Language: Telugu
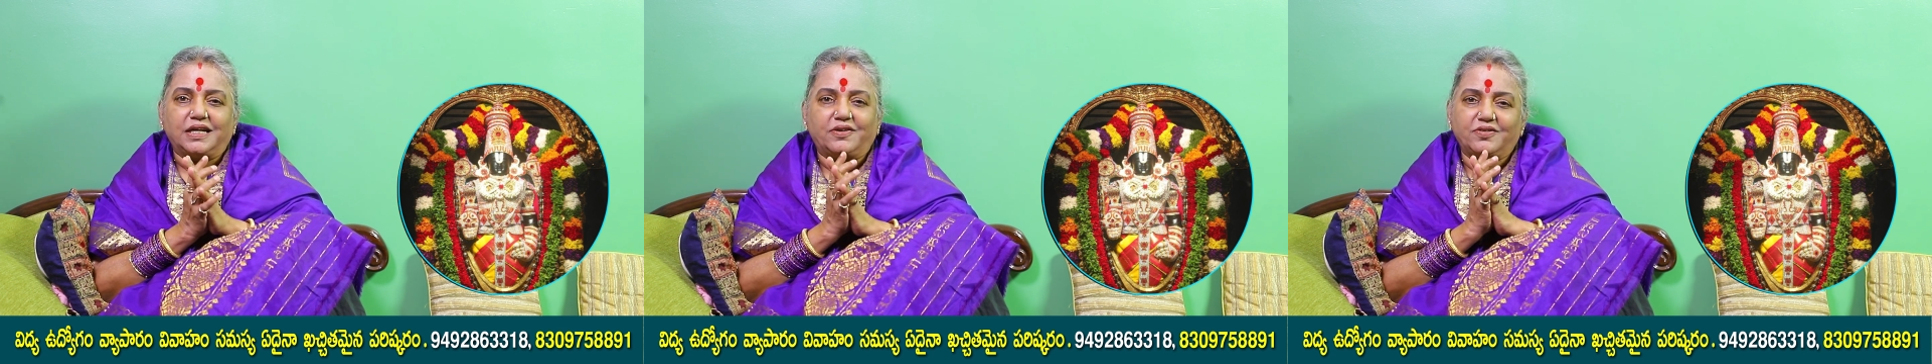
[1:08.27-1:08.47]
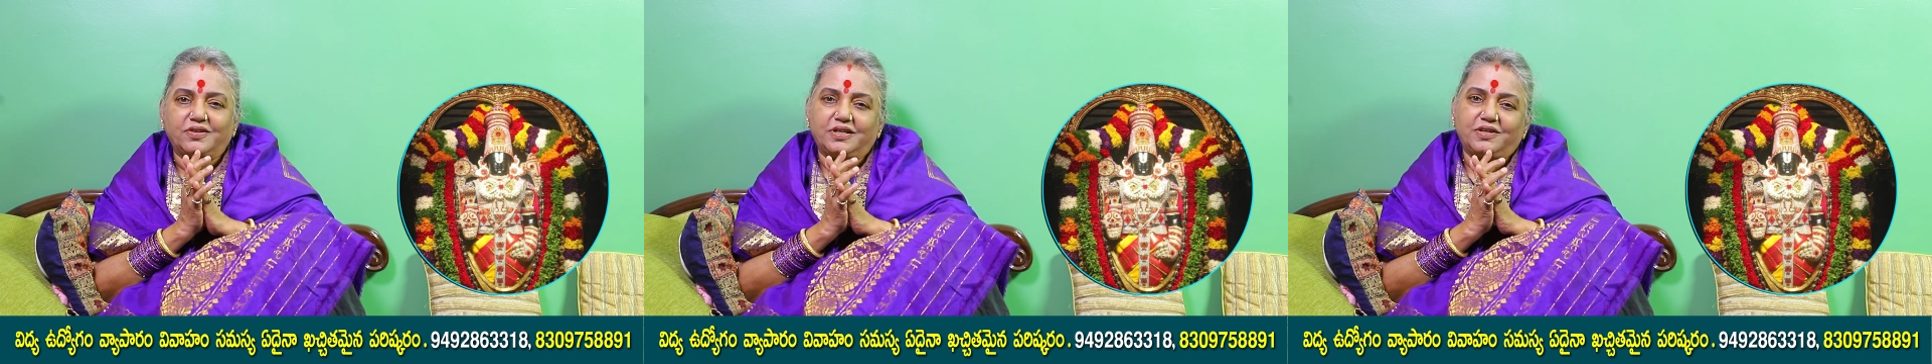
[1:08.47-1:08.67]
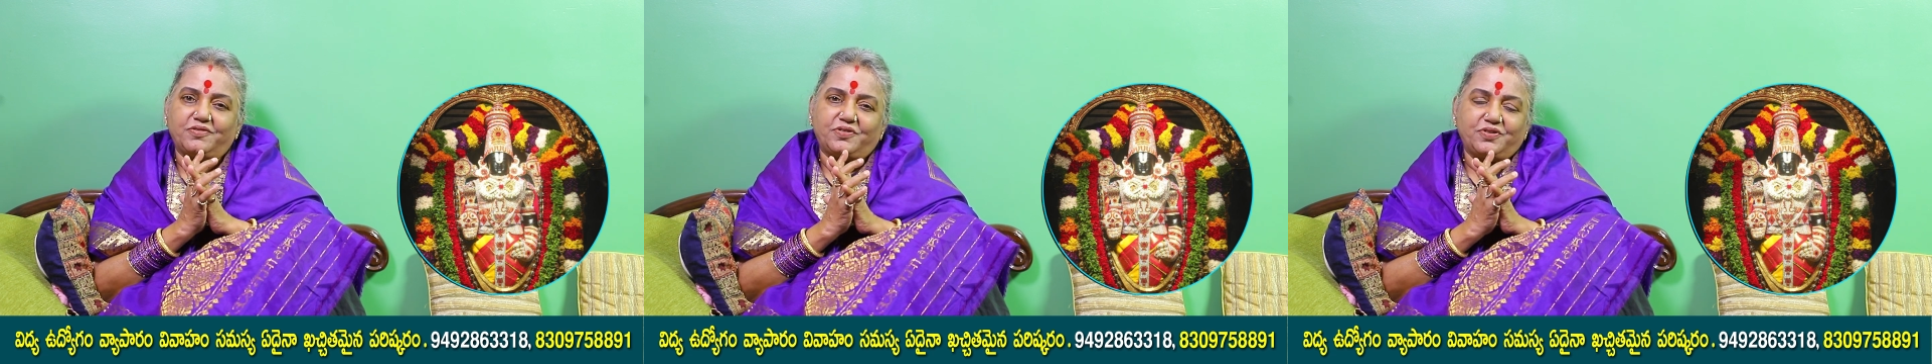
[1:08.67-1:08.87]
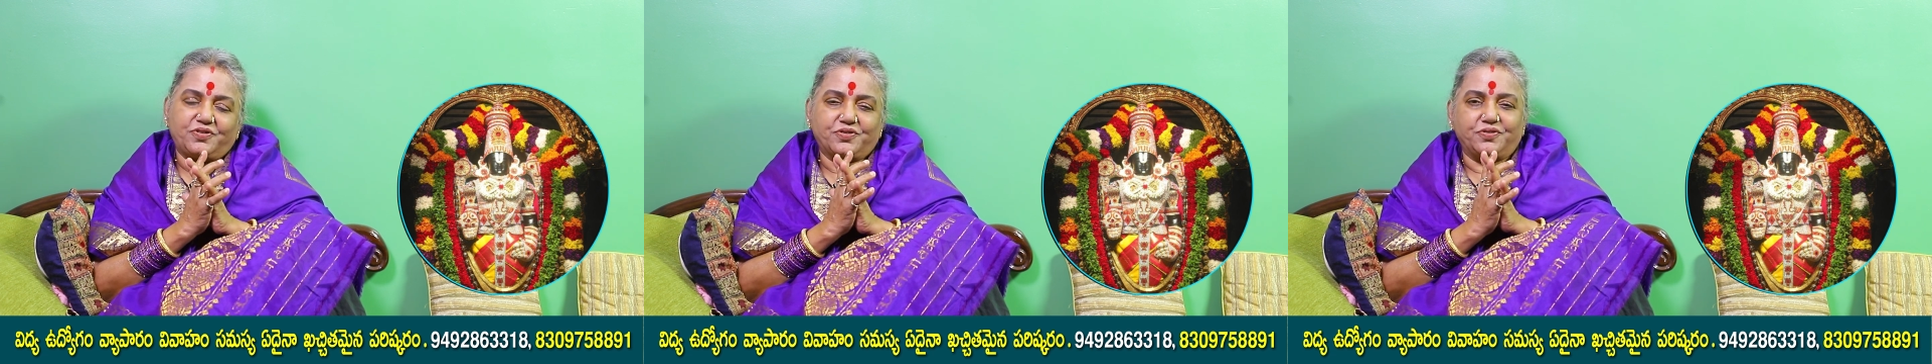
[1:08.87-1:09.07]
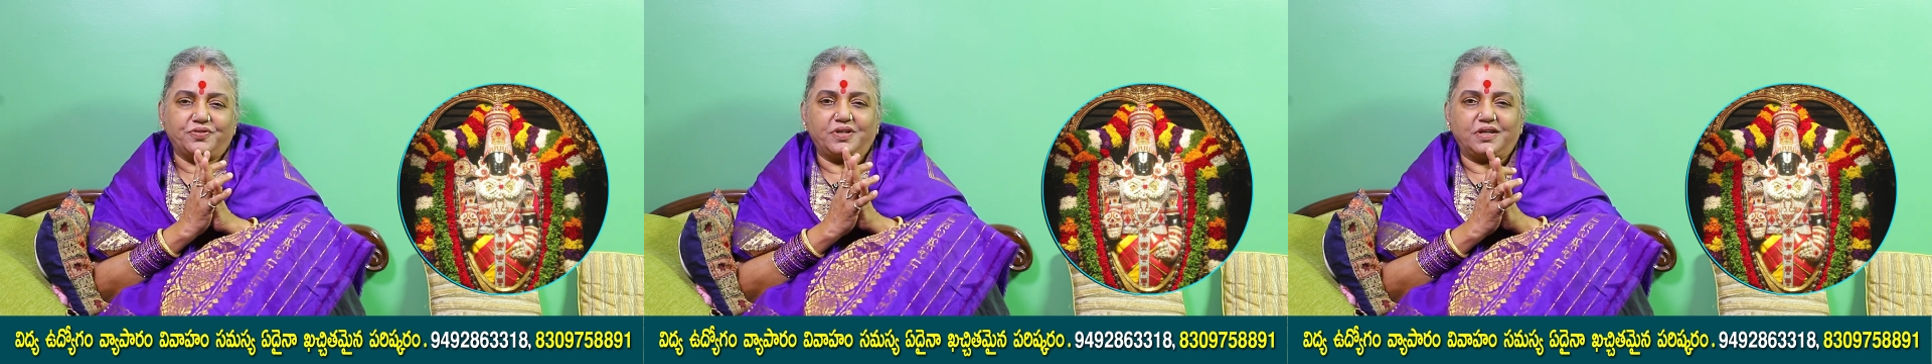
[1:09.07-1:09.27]
ఎవరైనా
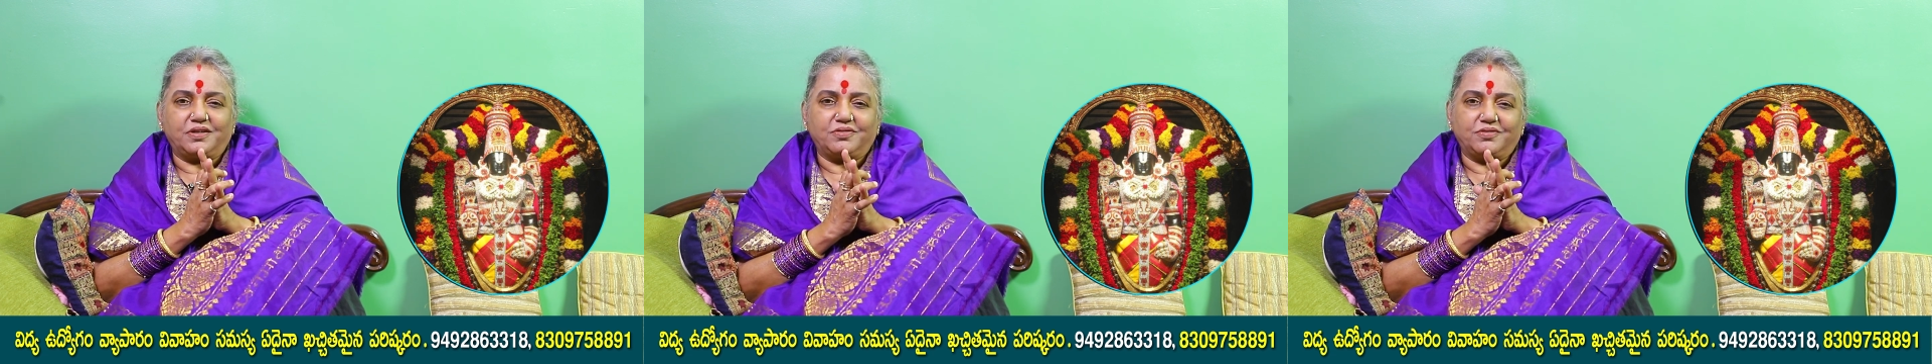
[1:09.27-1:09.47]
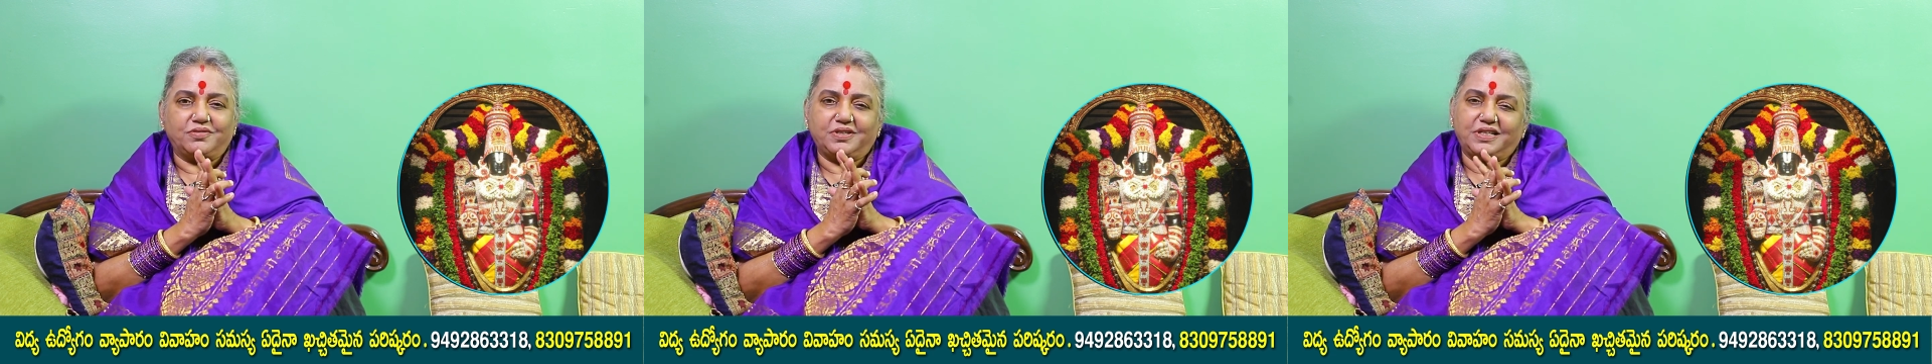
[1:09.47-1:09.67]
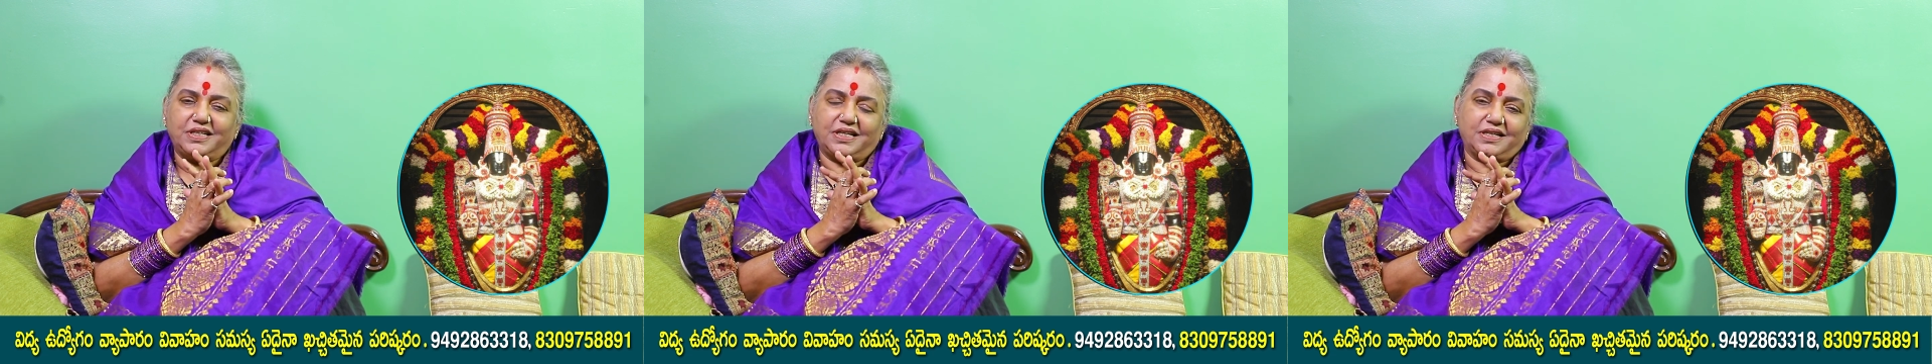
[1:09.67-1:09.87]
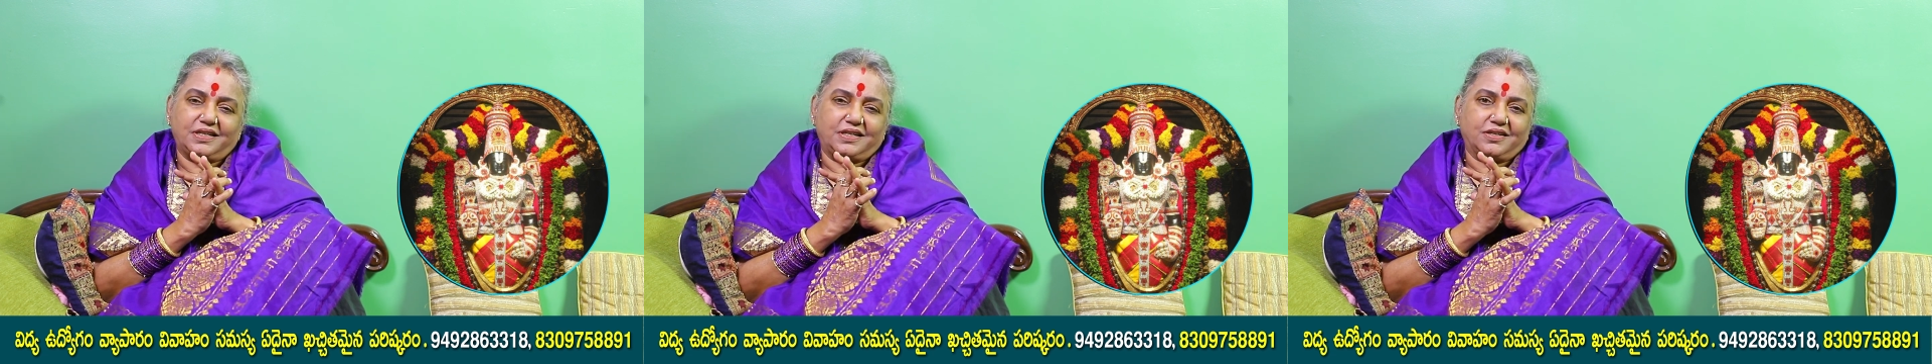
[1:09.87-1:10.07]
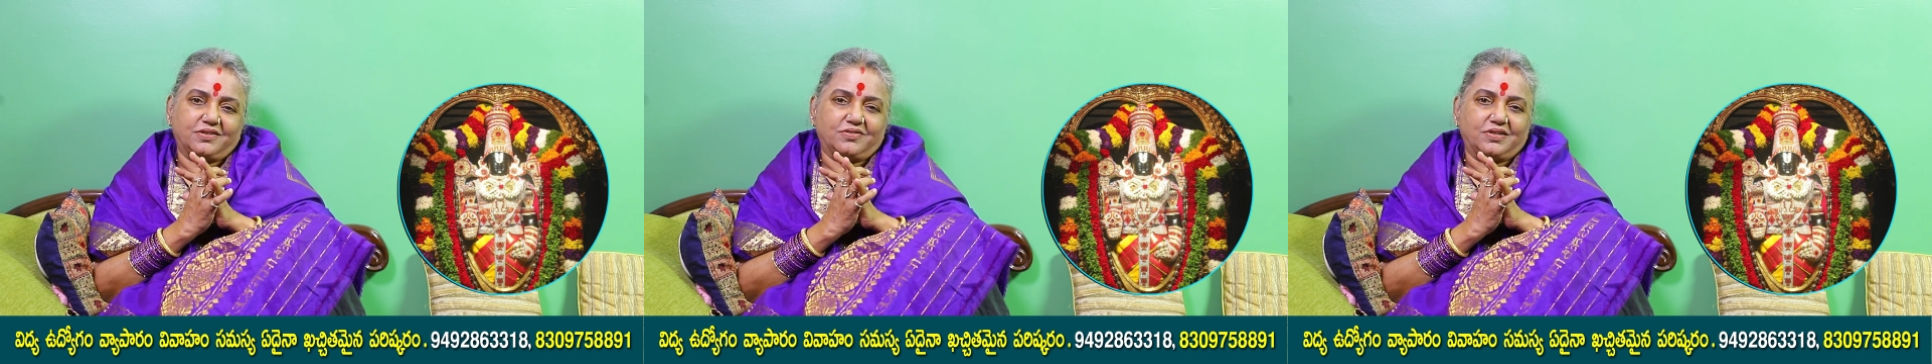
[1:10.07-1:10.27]
వేసుకున్నారు ఇది
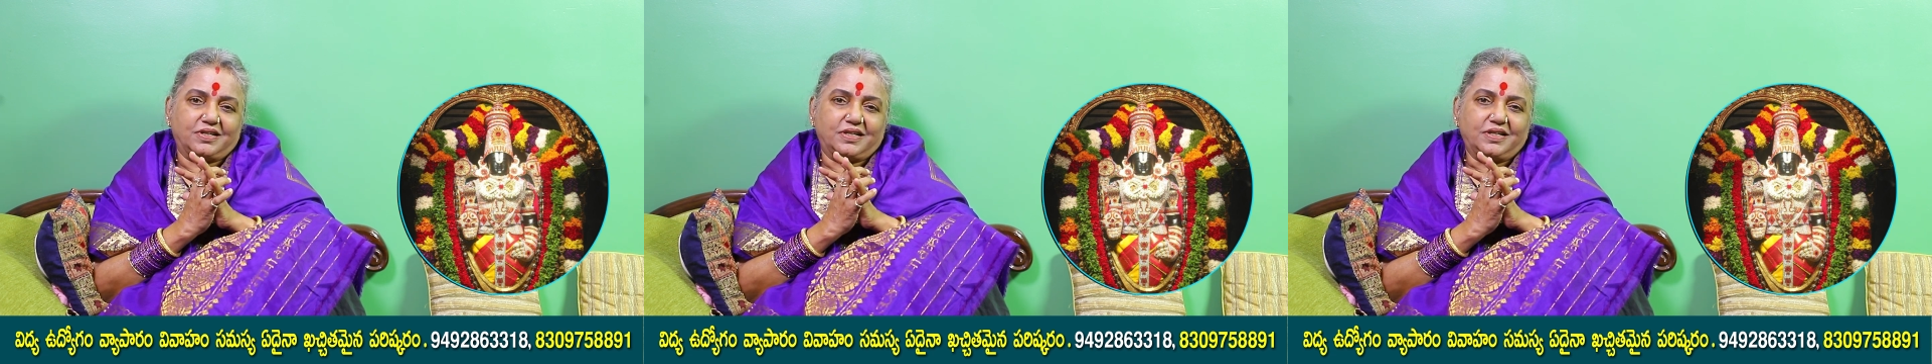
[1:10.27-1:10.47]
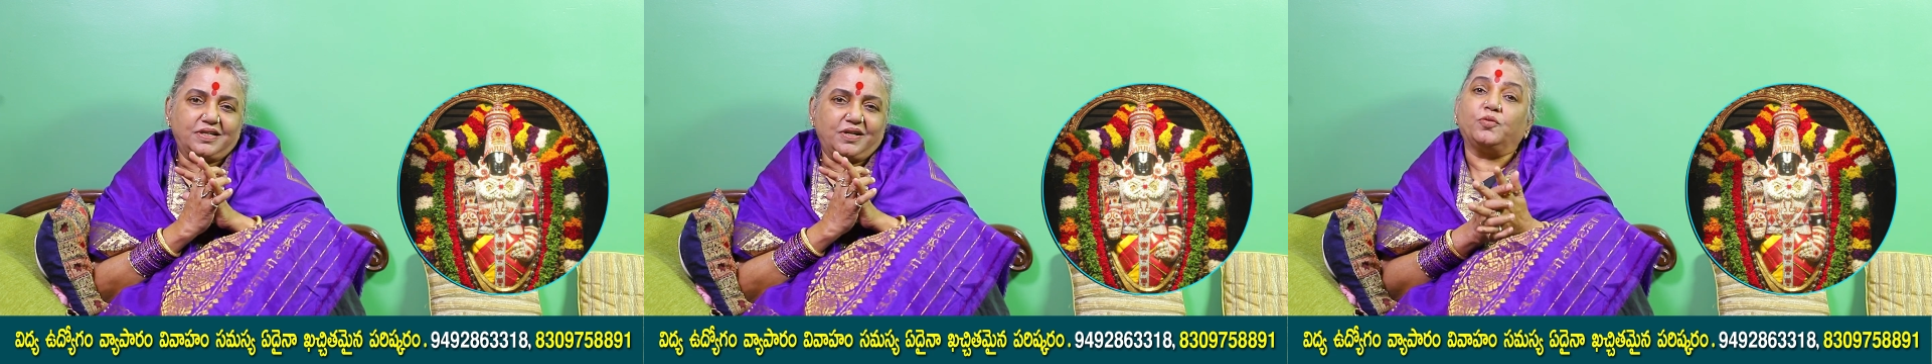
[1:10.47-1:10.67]
అంటే కూడా